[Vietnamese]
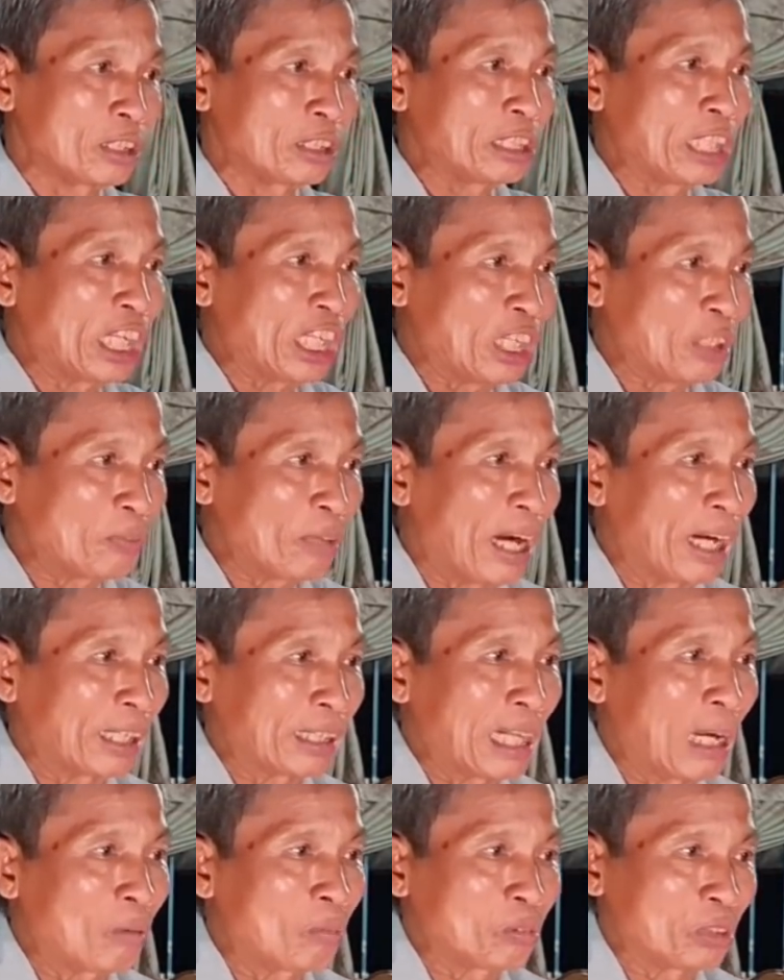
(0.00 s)
vì
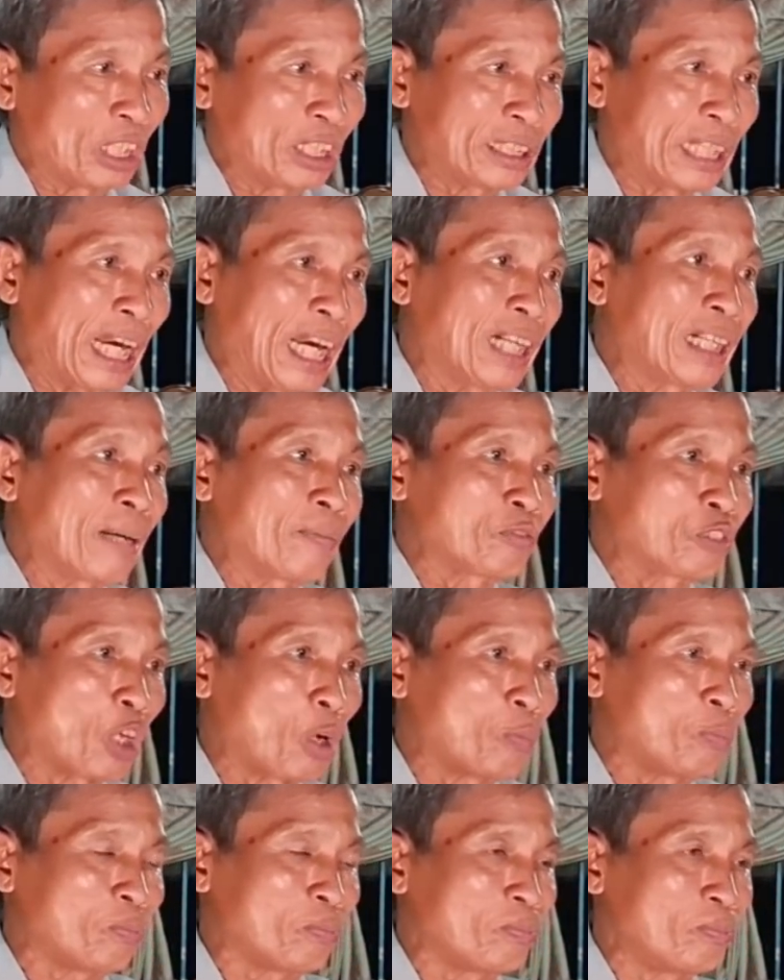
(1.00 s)
phần đông những kẻ lâm
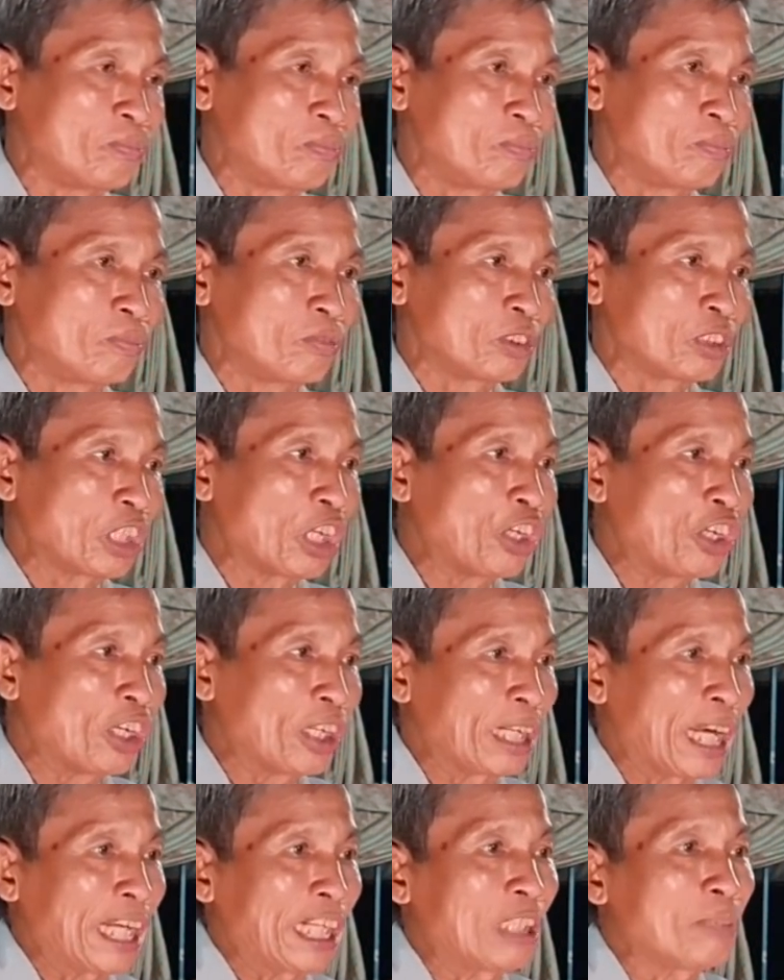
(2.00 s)
chung
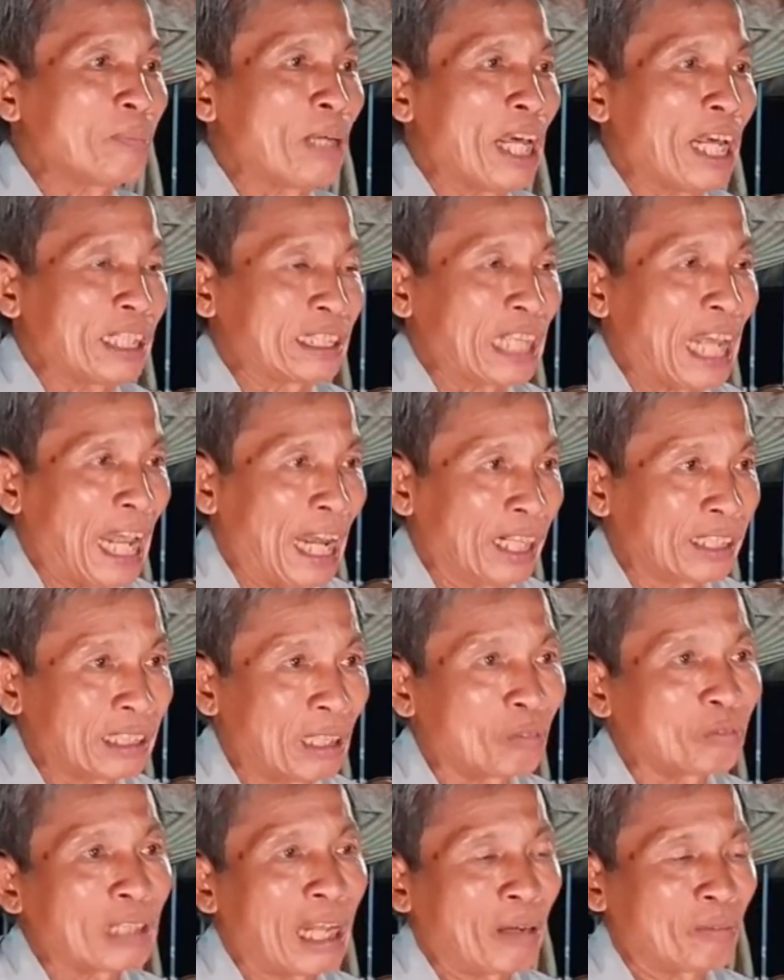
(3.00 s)
thường hay mê sản
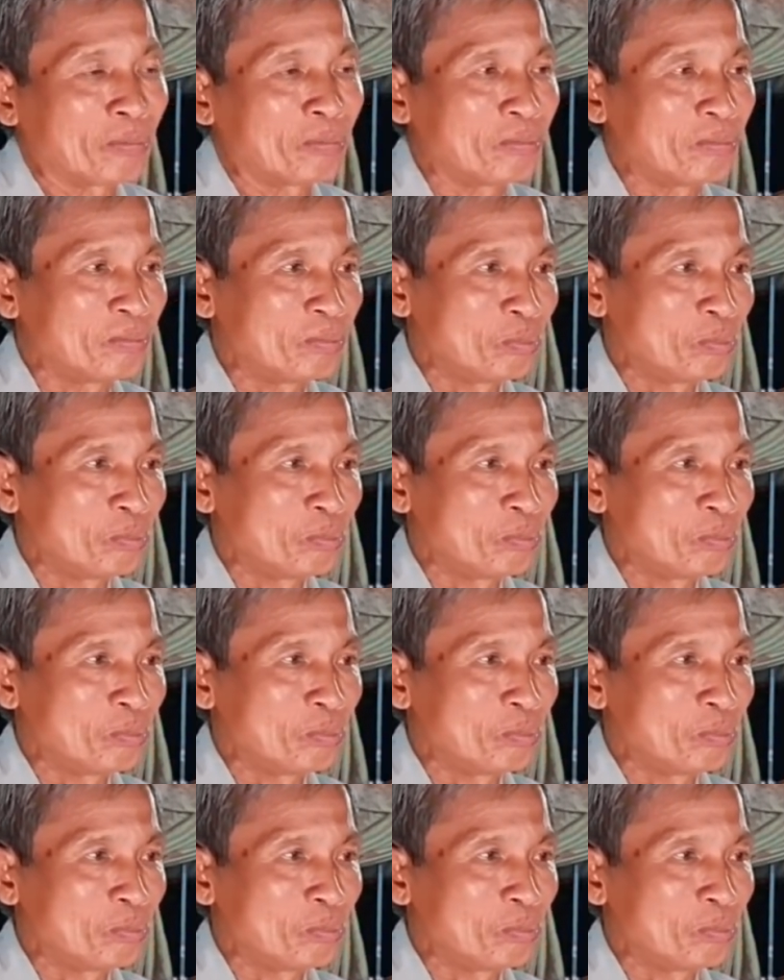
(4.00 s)
trong lòng